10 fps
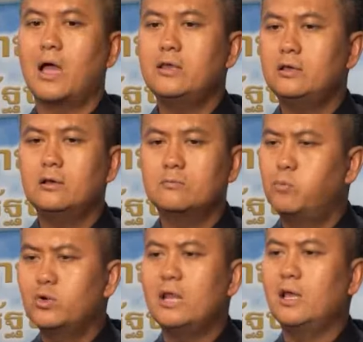อันนี้คือ
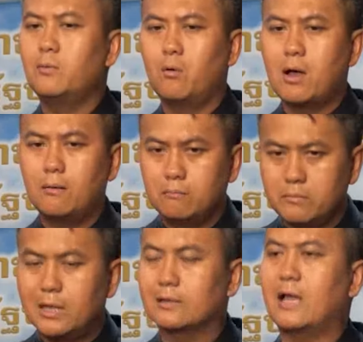พูดได้เลยเพราะว่า
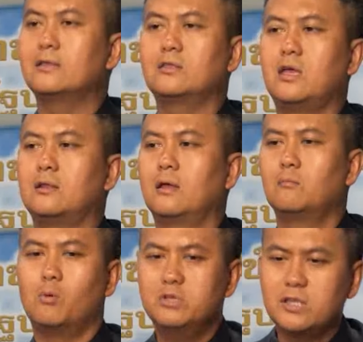มีหลักฐานชัดเจน
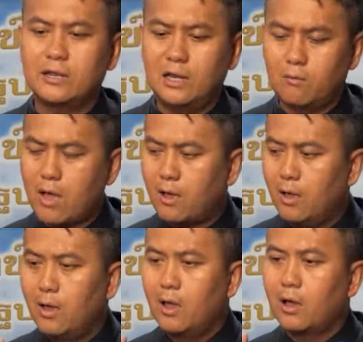ผมยืนยันได้เลยว่า
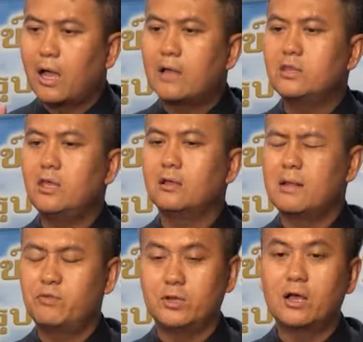การที่
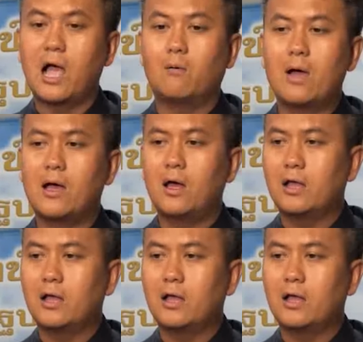นำเสนอข่าวว่า